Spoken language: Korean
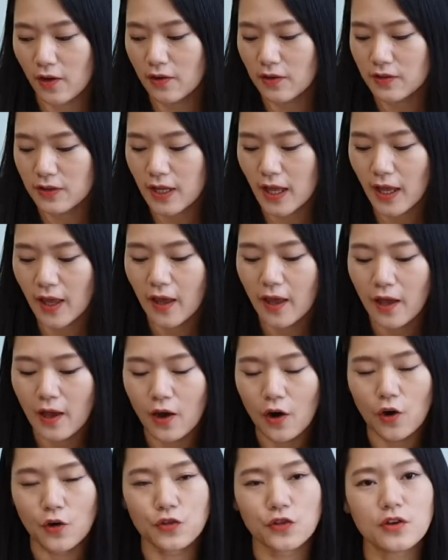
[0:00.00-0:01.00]
근데
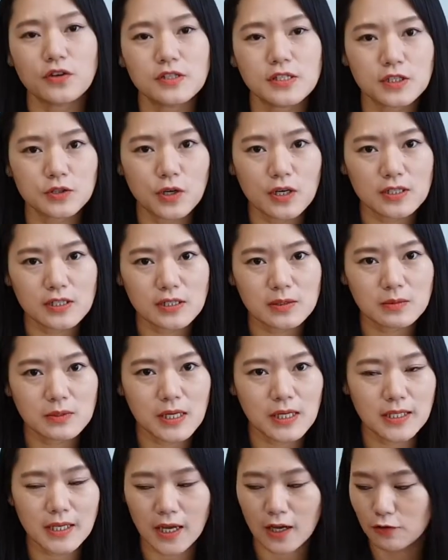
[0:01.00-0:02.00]
어떤 식으로 학습을
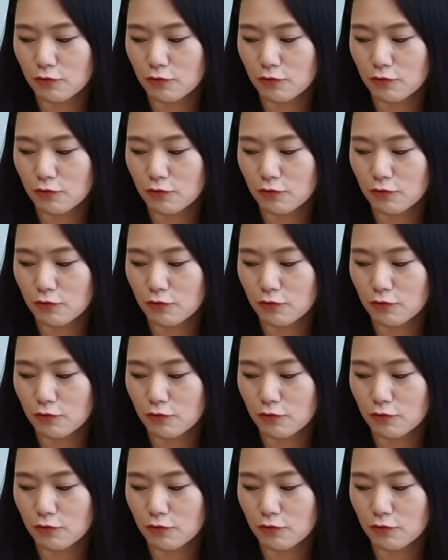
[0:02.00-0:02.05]
하냐?